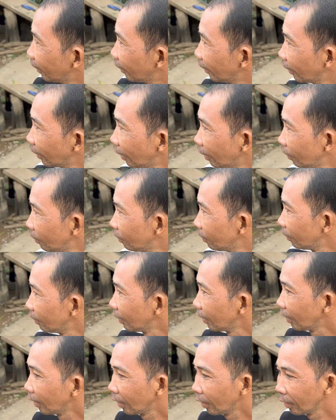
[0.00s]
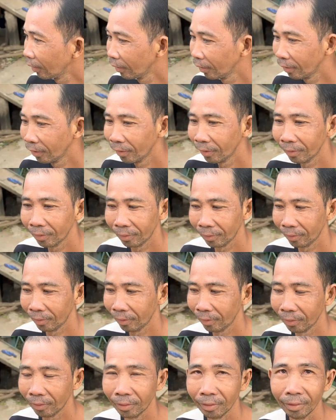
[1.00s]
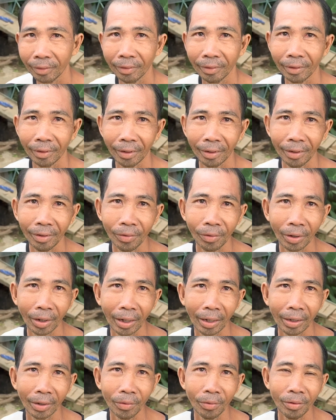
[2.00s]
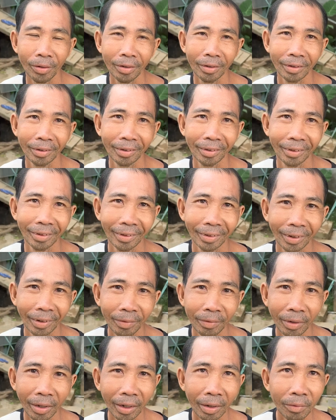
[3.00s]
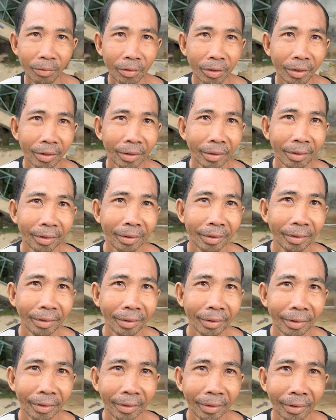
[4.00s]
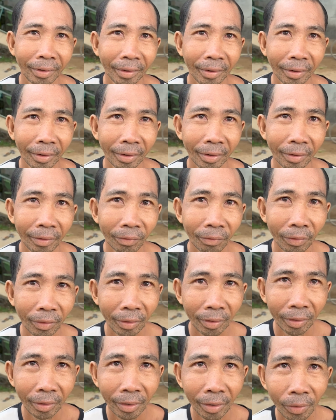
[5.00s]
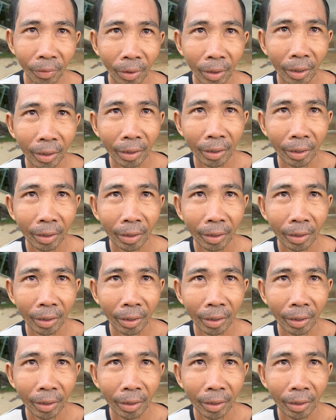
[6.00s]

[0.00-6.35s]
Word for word: không sao vậy ở ngoài luôn không dám luôn. vì sao vậy ngoài